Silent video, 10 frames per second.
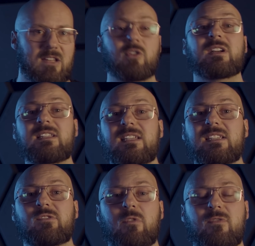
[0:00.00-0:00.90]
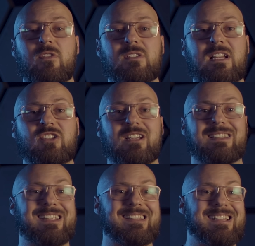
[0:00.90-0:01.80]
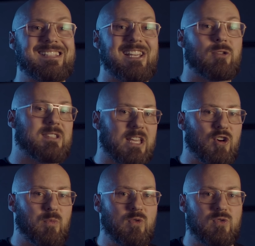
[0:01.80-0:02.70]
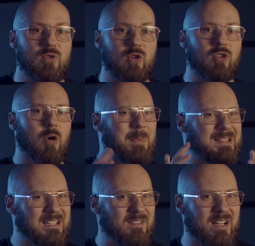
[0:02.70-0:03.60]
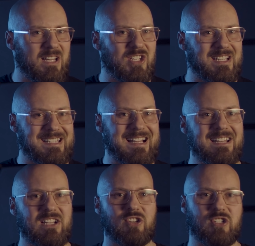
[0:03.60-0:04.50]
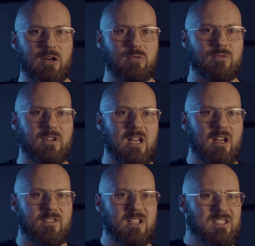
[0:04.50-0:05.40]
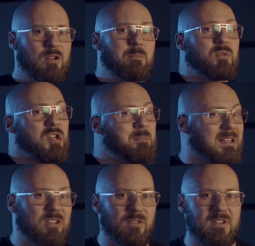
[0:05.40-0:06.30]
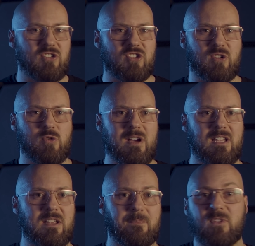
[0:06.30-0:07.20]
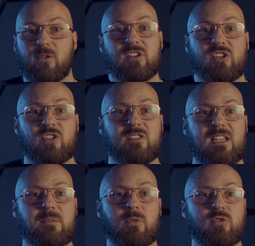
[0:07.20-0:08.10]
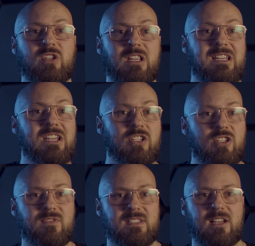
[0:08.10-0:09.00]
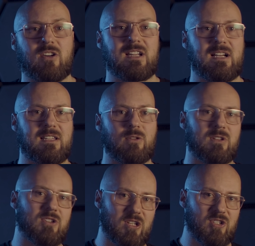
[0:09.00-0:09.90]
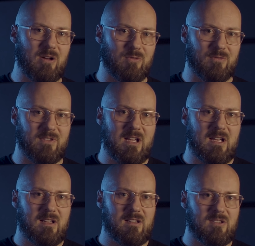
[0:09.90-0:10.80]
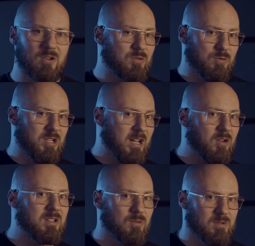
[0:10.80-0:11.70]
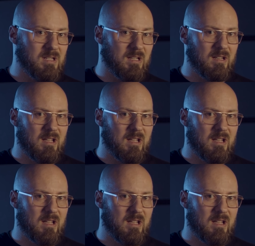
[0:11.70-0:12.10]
To greckie słowo oznacza tendencję ludzkiego mózgu do dopatrywania się znanych kształtów w często przypadkowych szczegółach i towarzyszące jej poczucie nierzeczywistego charakteru tychże kształtów, co odróżnia je od iluzji.